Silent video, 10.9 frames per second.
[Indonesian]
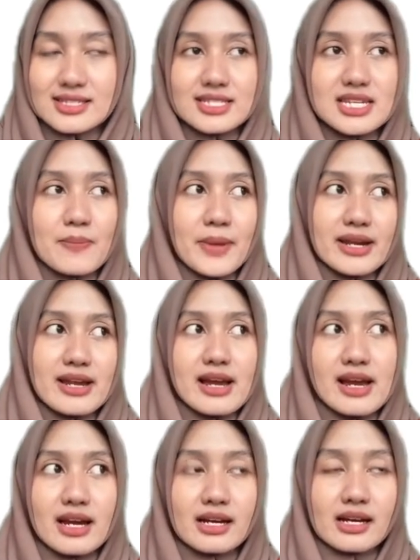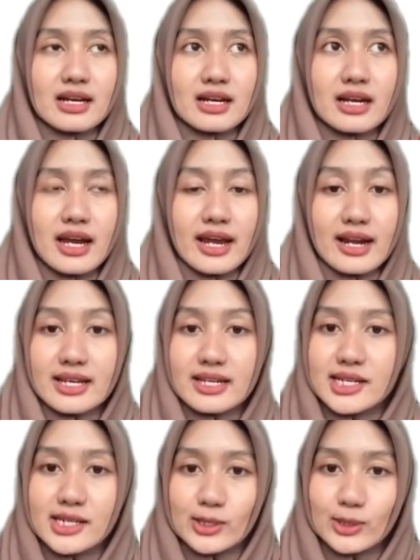Jadi pada uh, era
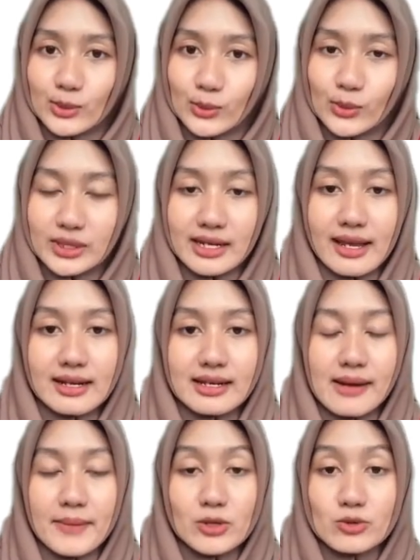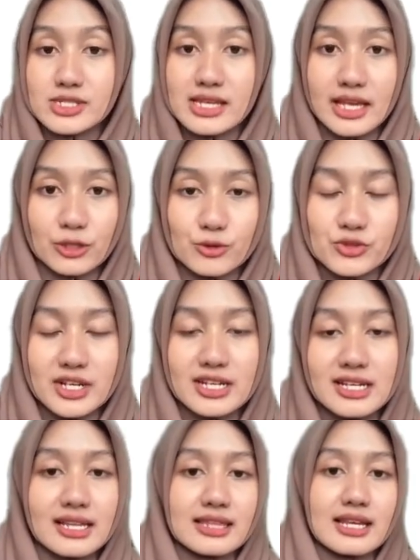ini itu tenaga manusia itu sudah
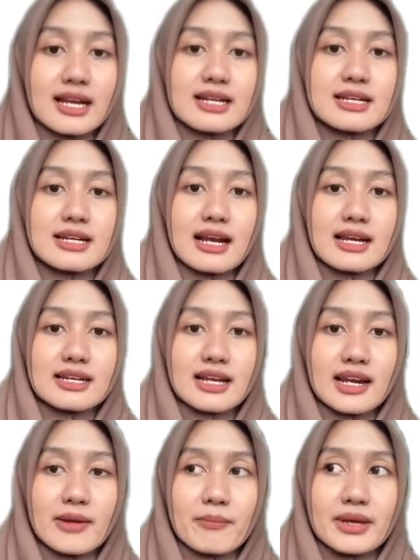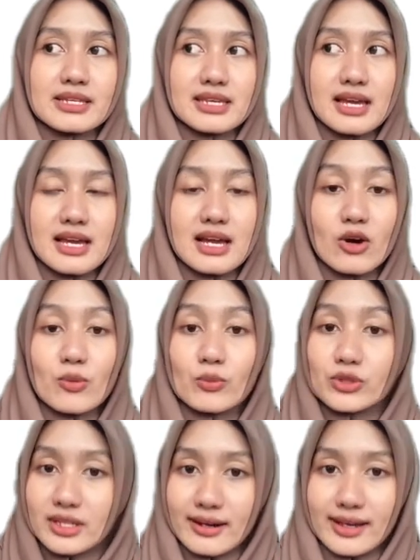digantikan dengan yang namanya
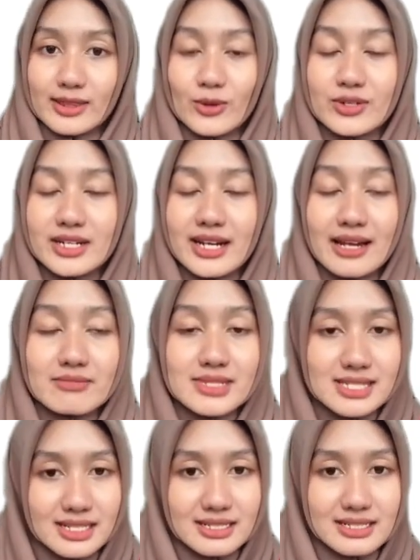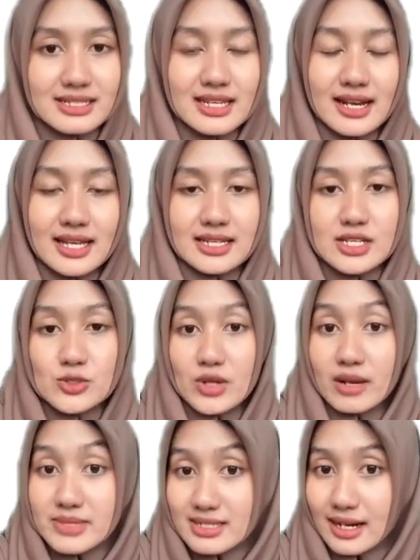komputer atau dengan mesin. Jadi tingkatannya
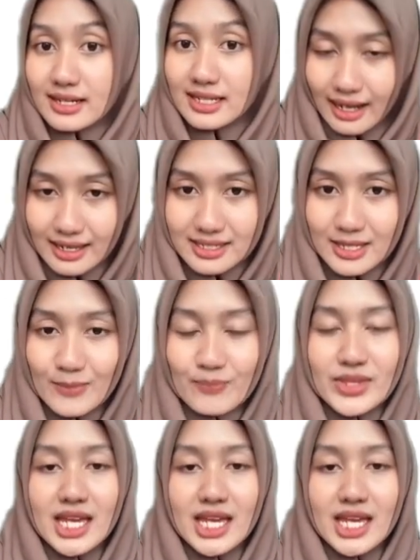sudah lebih canggih lagi.